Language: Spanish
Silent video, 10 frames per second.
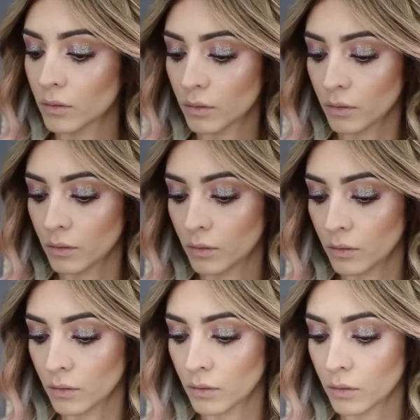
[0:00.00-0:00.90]
Y
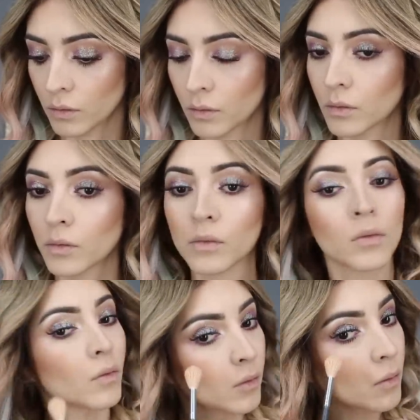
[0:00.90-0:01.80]
tenemos que hacer muy
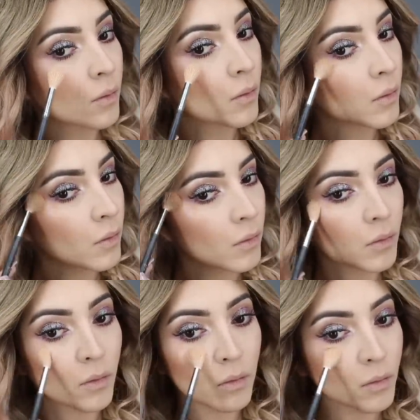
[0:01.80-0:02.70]
importante hacer esa
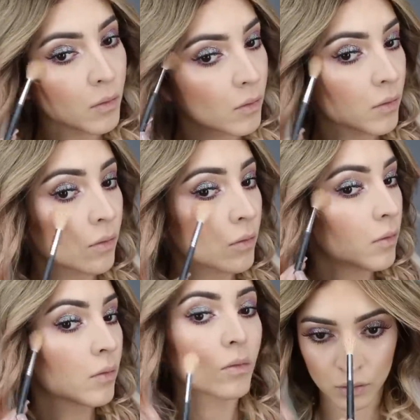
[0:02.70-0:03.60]
boquita de que
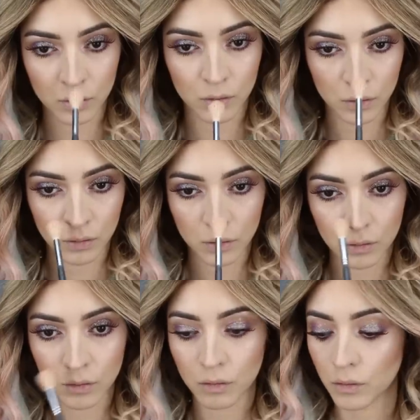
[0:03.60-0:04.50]
mis papás me
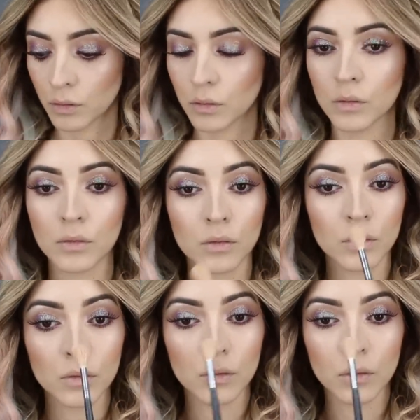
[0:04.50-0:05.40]
mantienen,
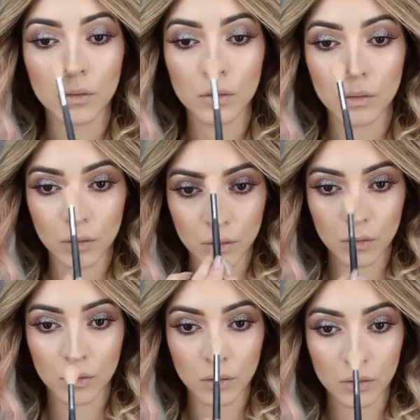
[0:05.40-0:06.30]
porque así
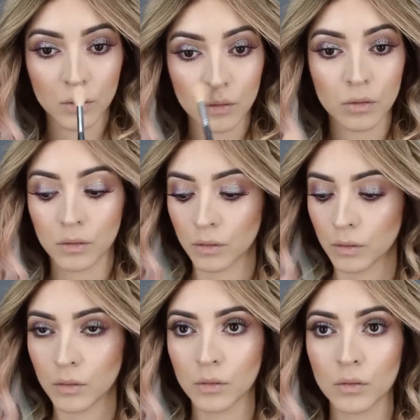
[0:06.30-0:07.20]
resaltas tus mejillas.
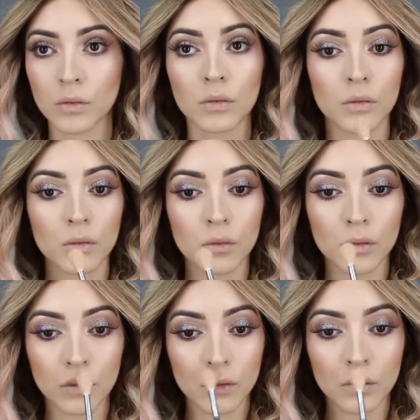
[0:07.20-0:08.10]
Échate de nuevo en el
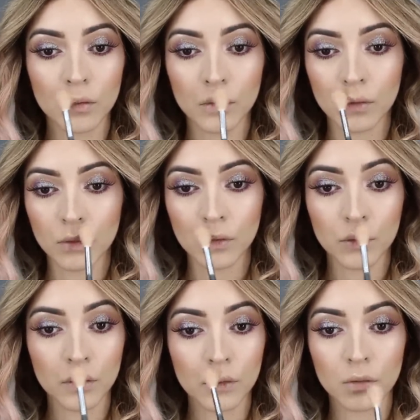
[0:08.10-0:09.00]
barrito que no lograste
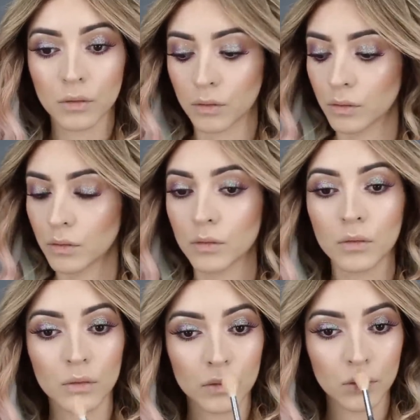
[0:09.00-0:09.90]
tapar,
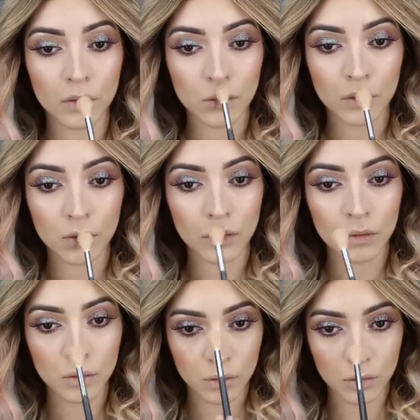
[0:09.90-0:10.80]
tápalo muy
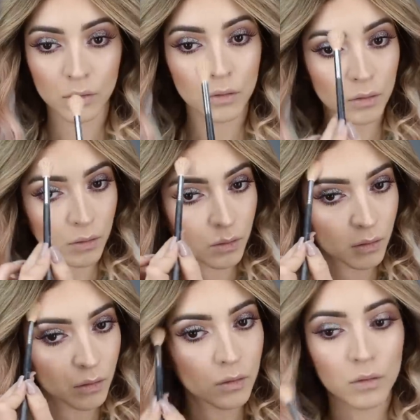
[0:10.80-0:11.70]
bien el
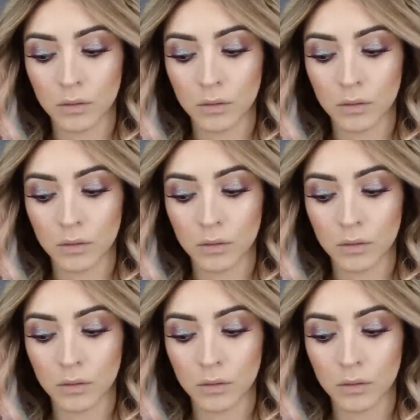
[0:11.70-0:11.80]
barrito,